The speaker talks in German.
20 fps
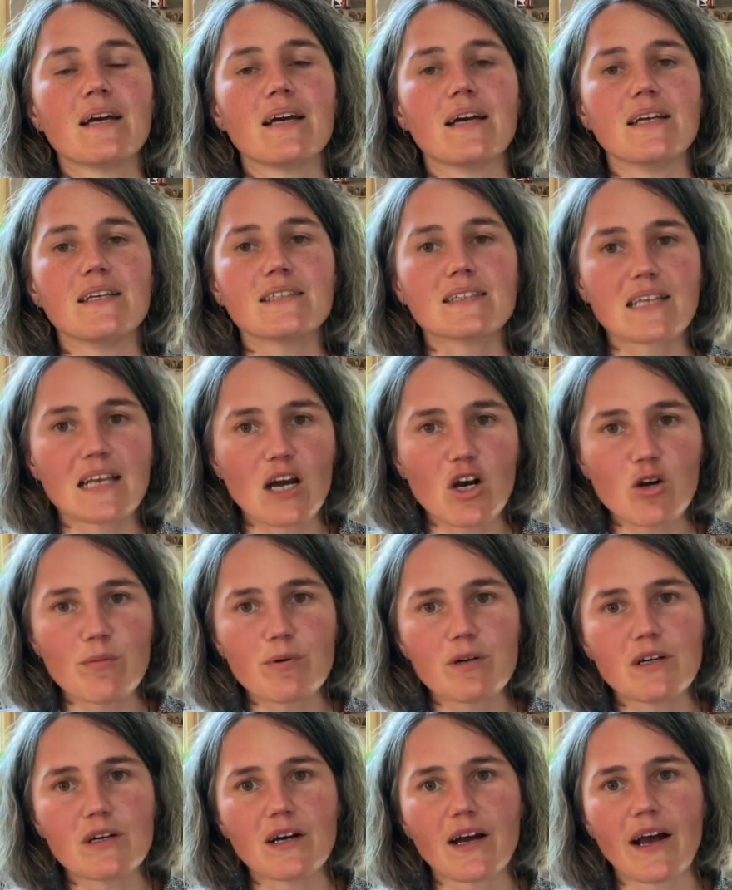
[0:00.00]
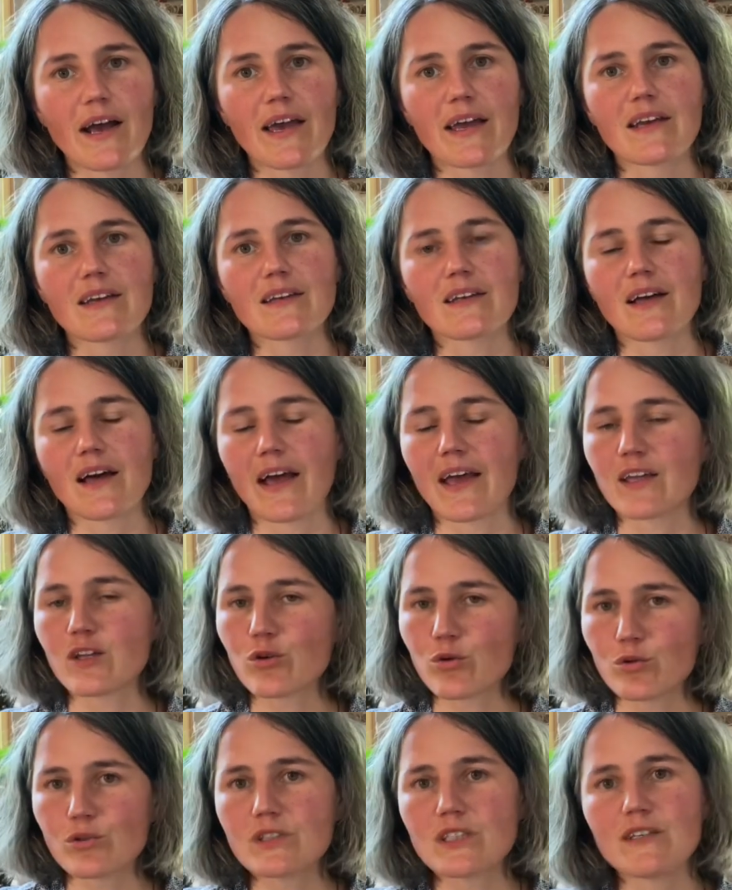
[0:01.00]
Ich glaube, ein, ein
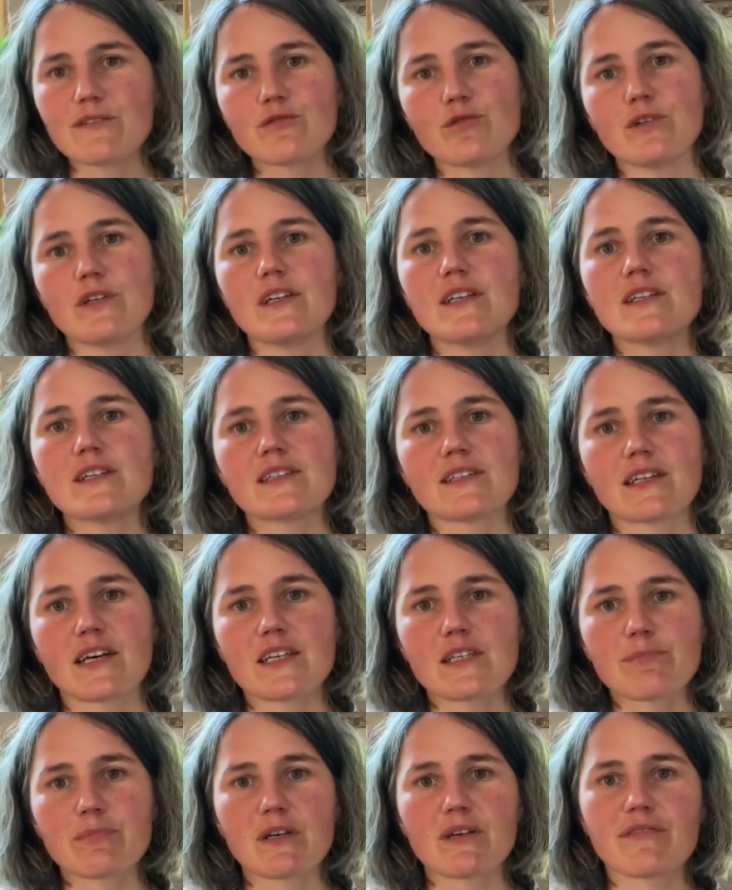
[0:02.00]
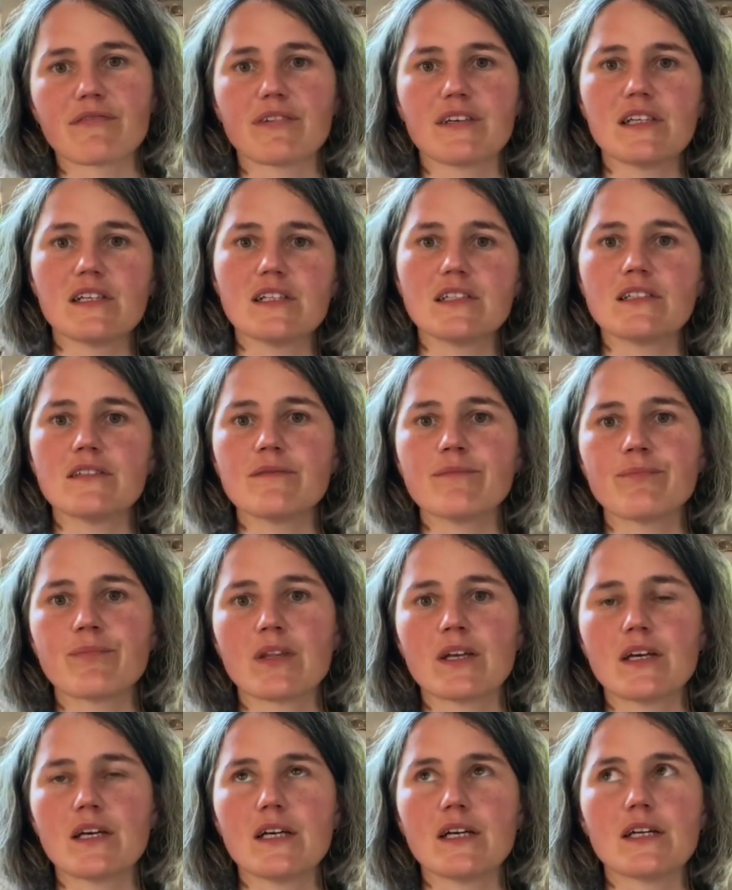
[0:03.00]
Grund dafür ist, dass bei vielen
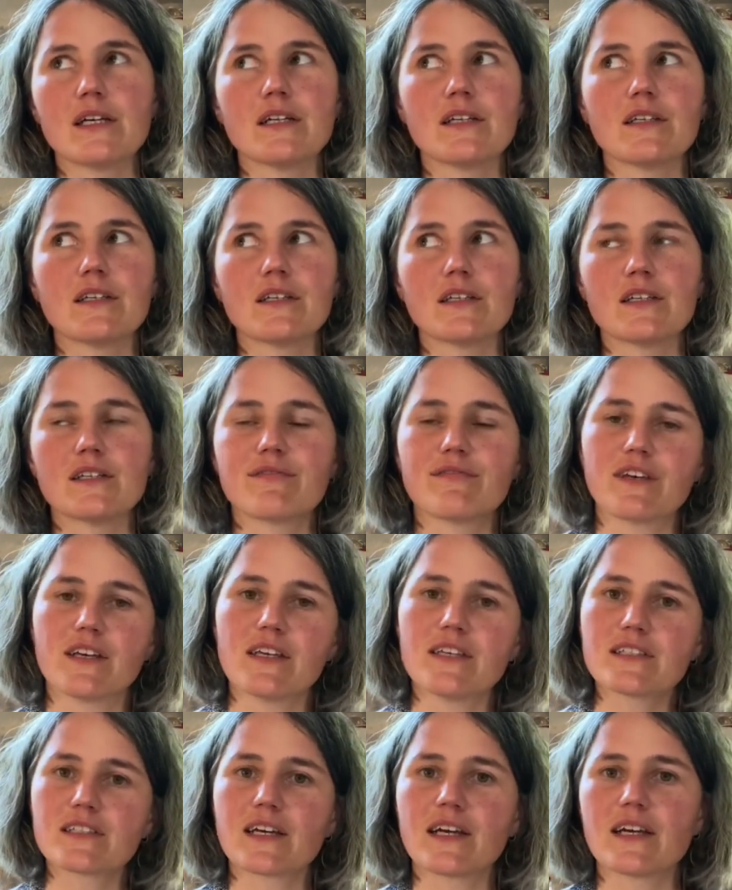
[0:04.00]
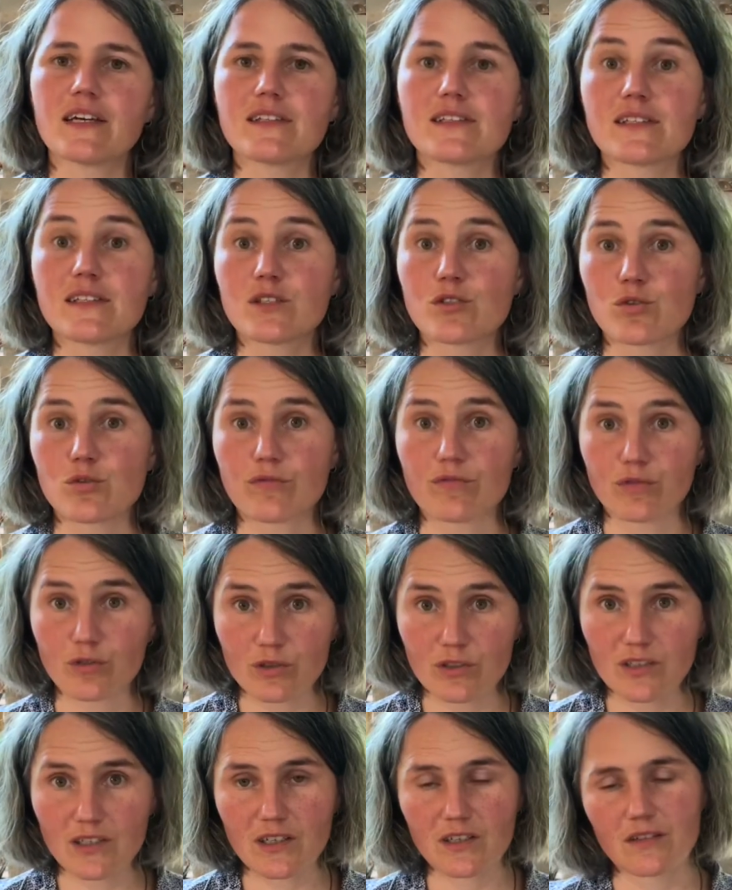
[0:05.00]
die Fähigkeit, sich zu
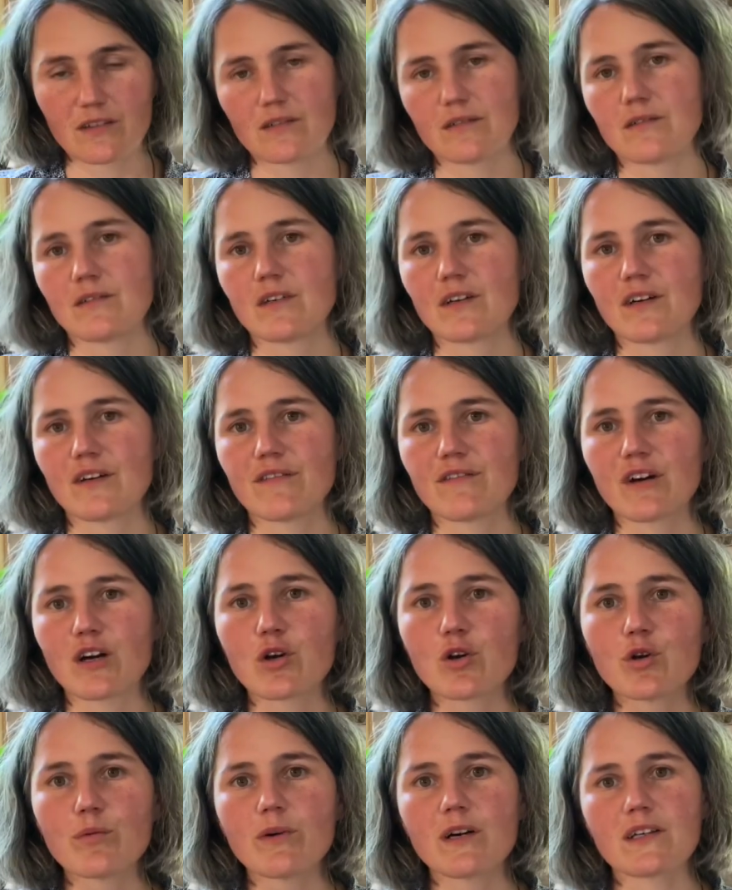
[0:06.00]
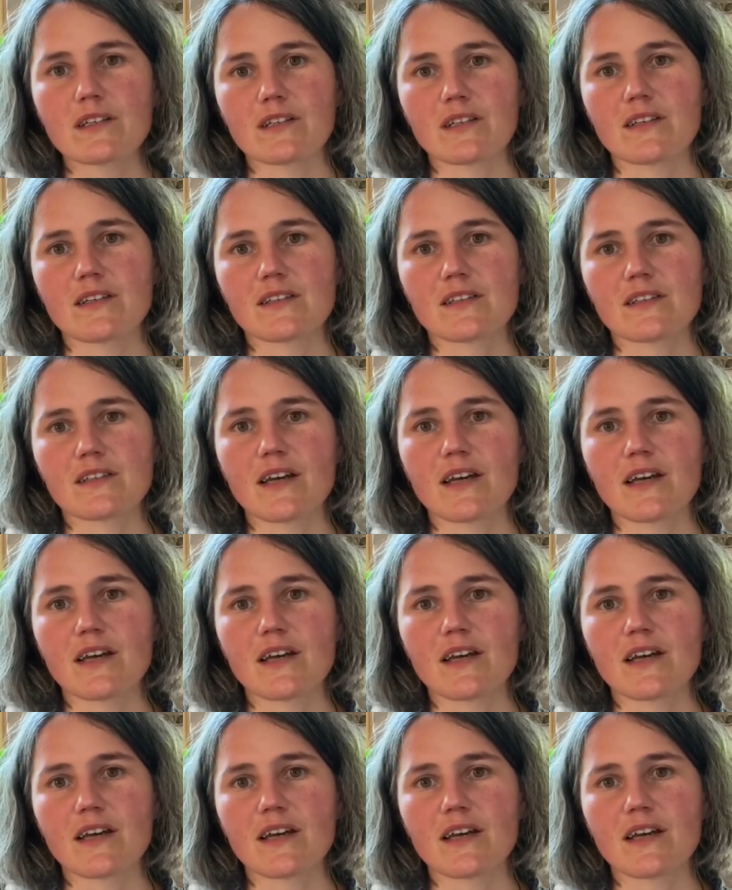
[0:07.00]
wundern, verkümmert ist.